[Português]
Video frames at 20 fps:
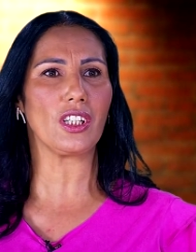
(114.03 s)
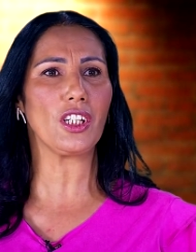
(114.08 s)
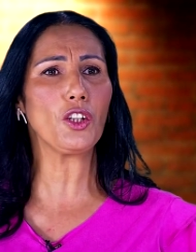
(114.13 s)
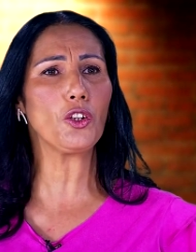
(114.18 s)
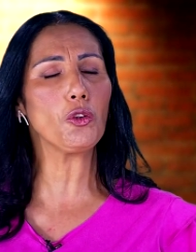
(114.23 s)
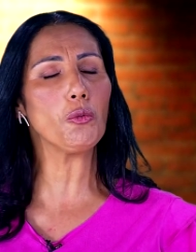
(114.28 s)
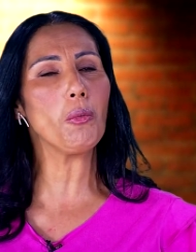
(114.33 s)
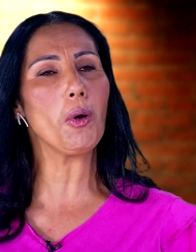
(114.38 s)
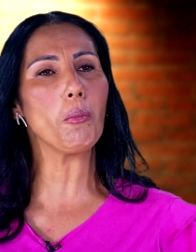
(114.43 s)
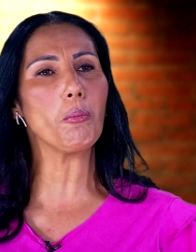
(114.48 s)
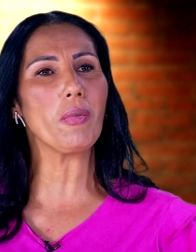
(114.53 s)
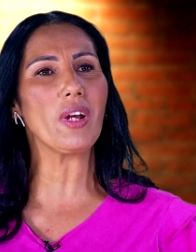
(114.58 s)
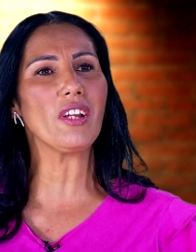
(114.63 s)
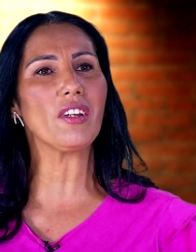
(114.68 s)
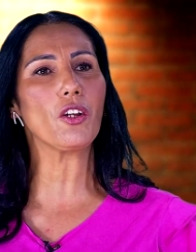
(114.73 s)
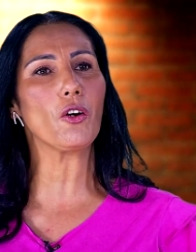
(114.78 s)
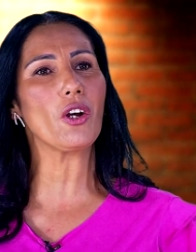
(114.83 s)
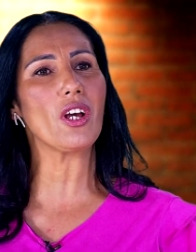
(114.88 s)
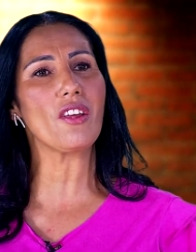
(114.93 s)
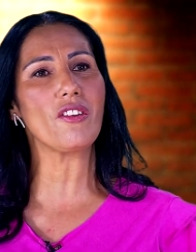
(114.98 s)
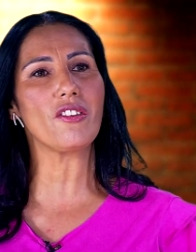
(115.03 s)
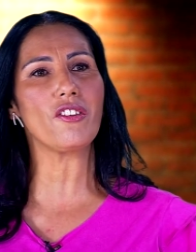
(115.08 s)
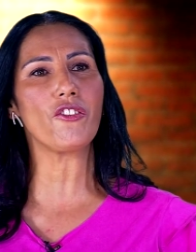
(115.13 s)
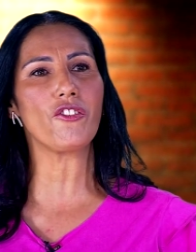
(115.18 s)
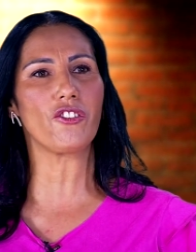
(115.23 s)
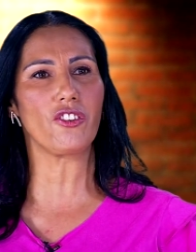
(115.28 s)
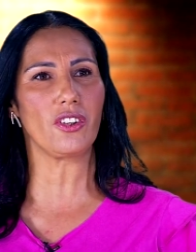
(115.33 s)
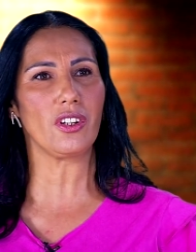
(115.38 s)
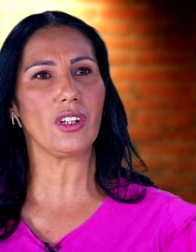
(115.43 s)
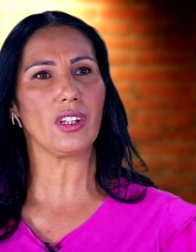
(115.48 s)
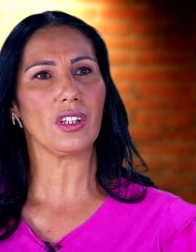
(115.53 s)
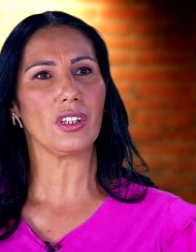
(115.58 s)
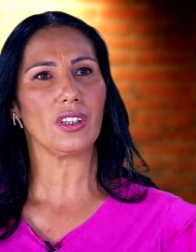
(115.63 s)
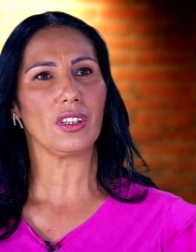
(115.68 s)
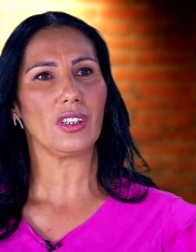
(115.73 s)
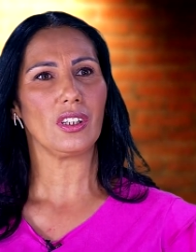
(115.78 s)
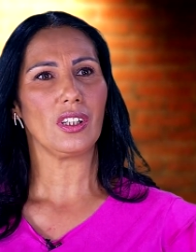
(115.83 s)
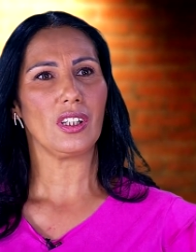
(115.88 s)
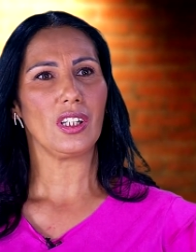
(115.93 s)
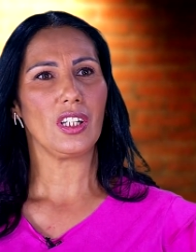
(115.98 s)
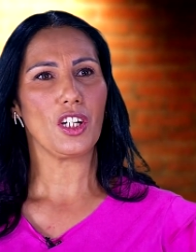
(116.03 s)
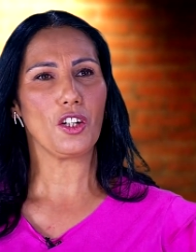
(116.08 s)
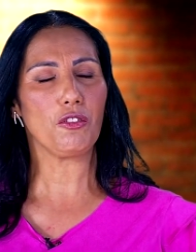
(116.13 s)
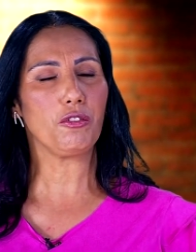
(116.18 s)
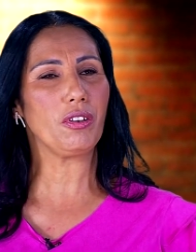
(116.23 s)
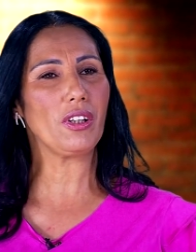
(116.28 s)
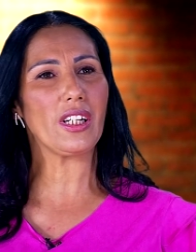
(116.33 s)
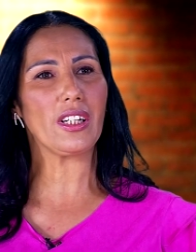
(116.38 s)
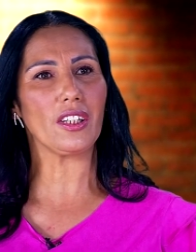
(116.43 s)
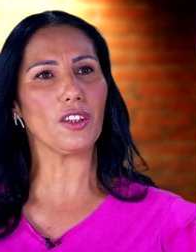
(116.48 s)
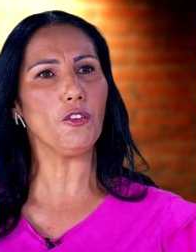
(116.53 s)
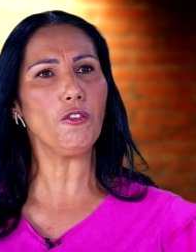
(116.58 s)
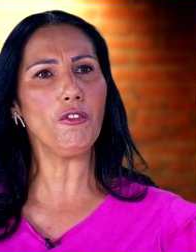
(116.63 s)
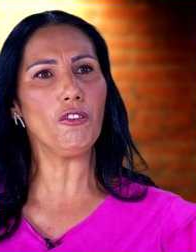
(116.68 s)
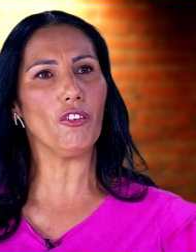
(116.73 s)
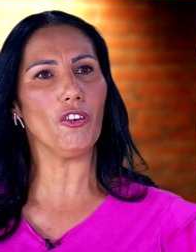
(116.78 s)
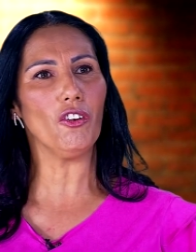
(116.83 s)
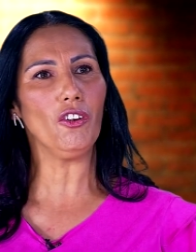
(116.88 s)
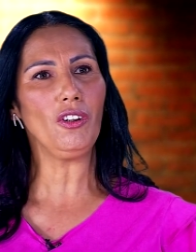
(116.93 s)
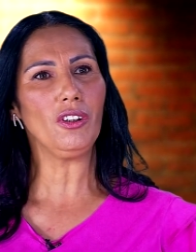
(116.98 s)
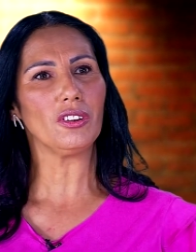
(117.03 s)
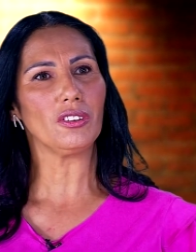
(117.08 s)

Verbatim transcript: E no momento eu resisti. Eu falei, não vou.